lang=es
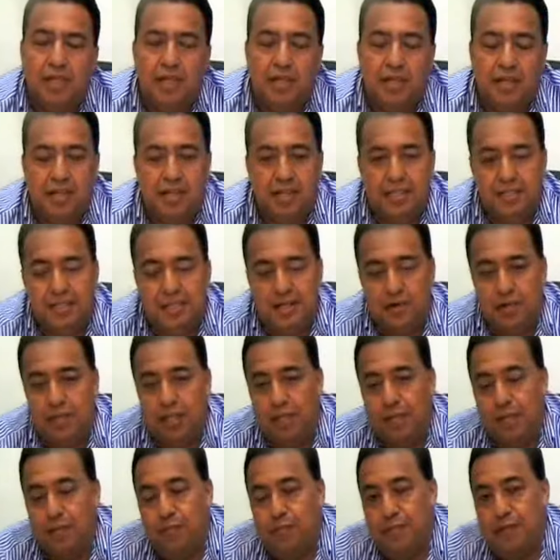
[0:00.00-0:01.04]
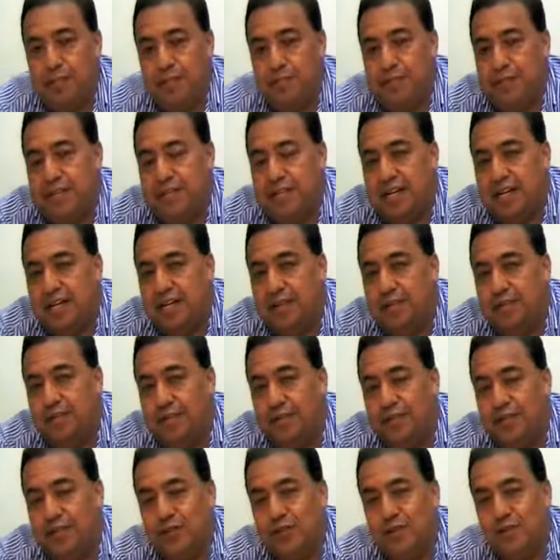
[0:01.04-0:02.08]
Ese era un tema muy especial de
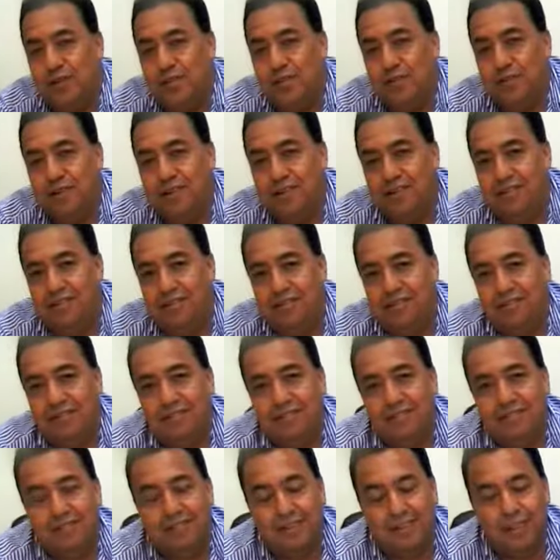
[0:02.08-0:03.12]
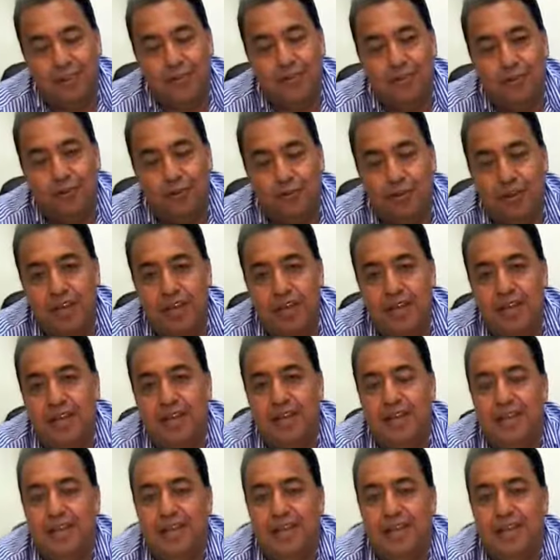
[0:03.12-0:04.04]
protección civil, ¿no? Que ellos lo vean.